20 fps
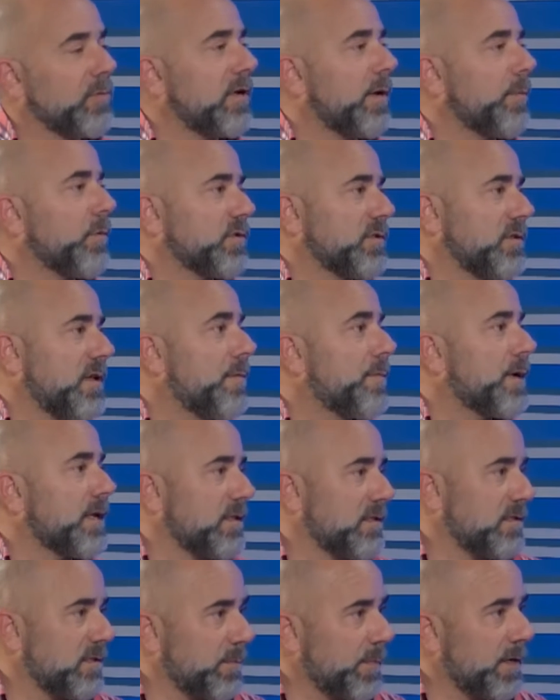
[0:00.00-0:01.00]
la posibilidad de
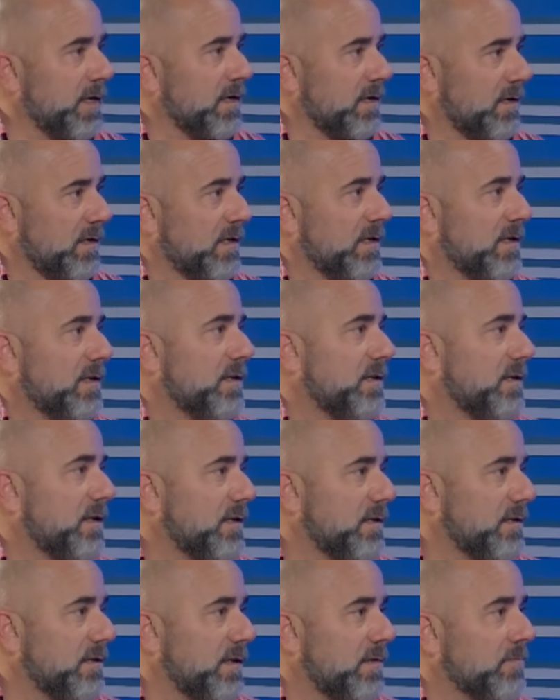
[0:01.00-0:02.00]
participar
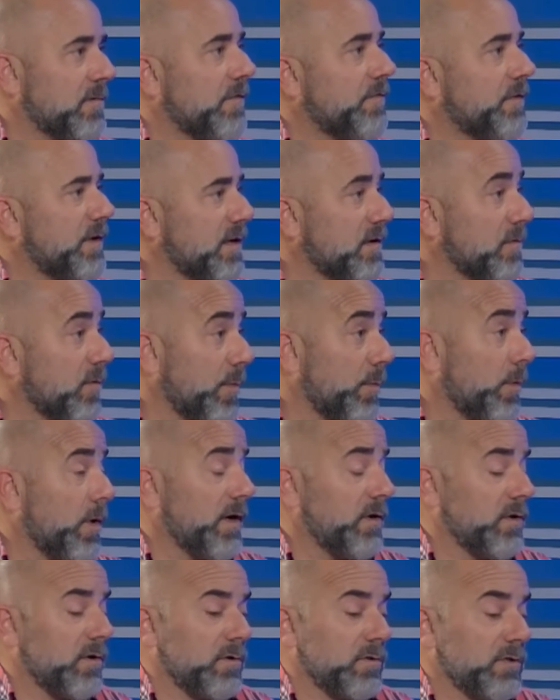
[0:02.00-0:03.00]
en, una feria como
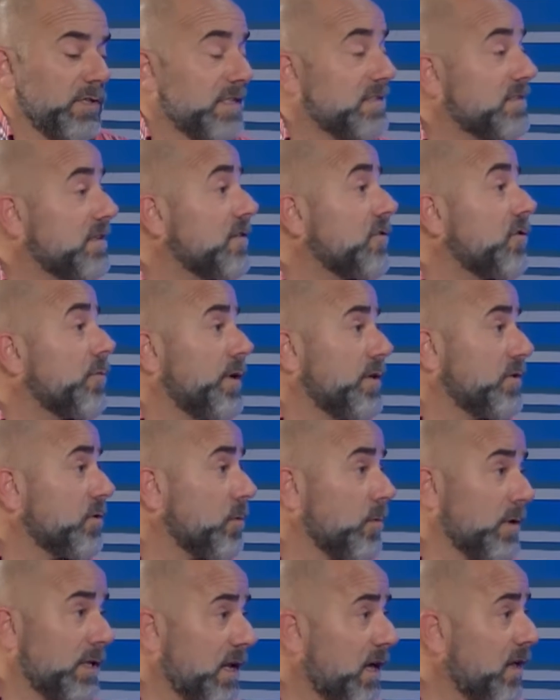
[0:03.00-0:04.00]
Escuadro con 300
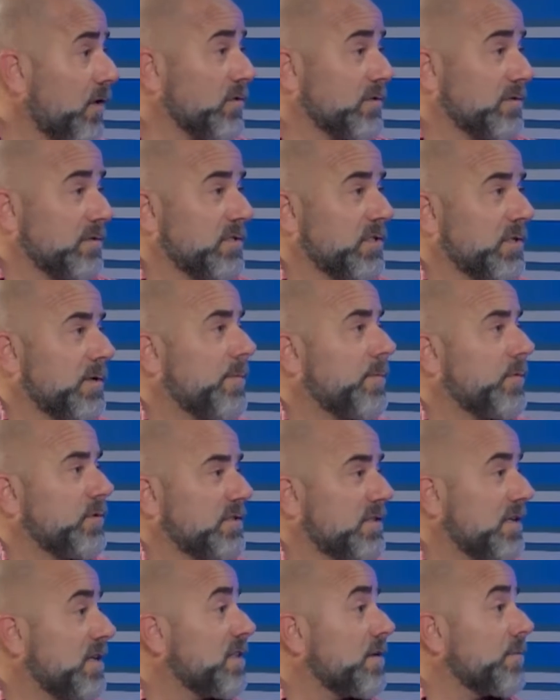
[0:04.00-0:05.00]
metros cuadrados, llevamos
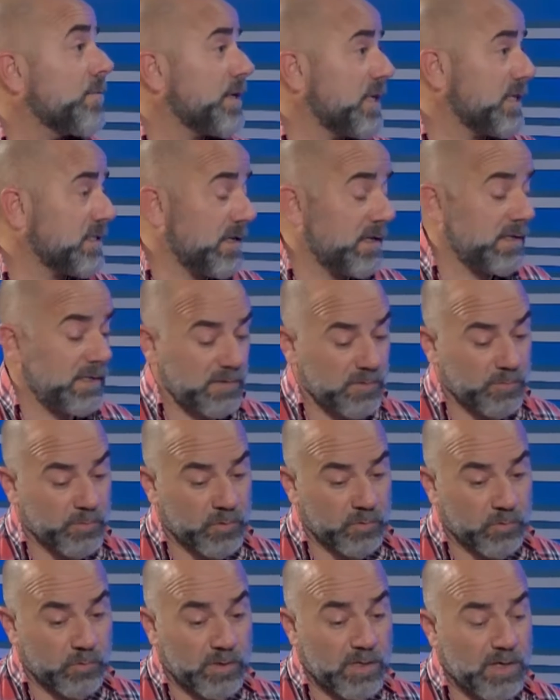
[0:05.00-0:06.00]
7 empresas en esa
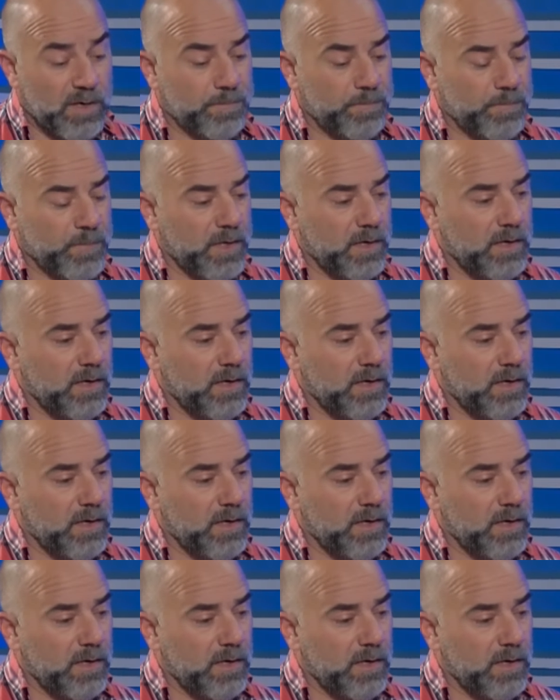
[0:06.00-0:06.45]
oportunidad.